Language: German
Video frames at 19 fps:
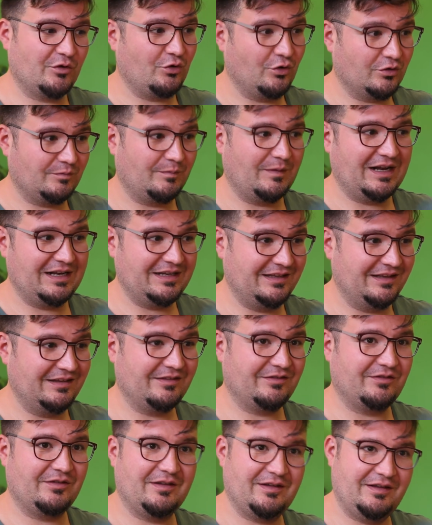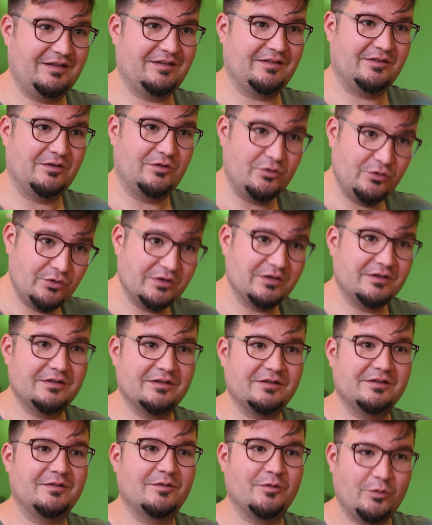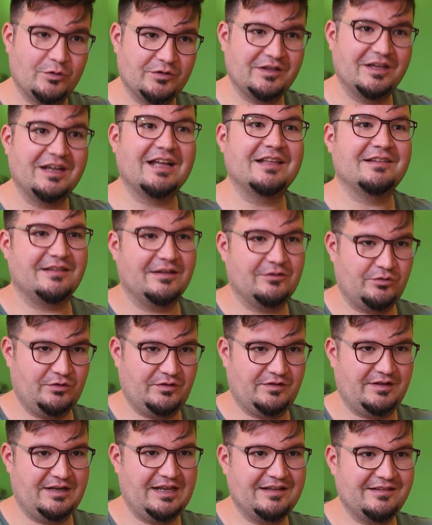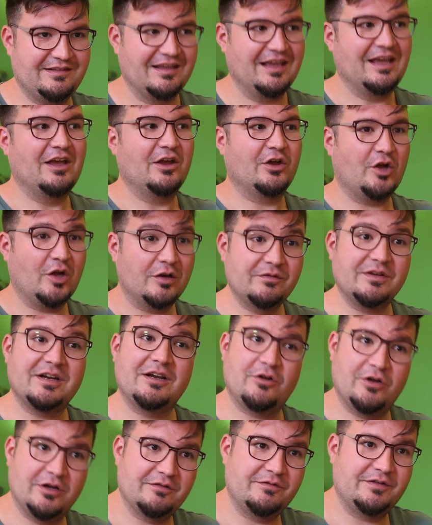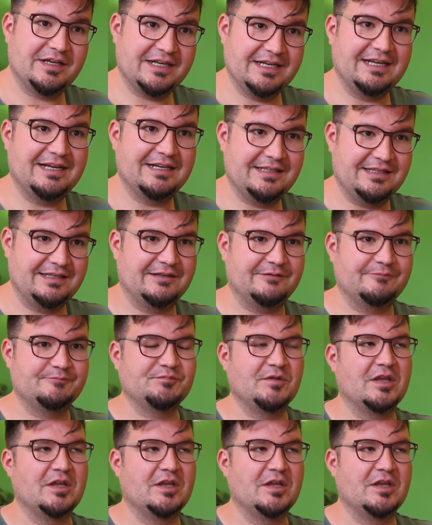Guck mal, hier ist, hier ist eine Lüge und die geistert durchs Netz. Können wir da irgendwie reagieren?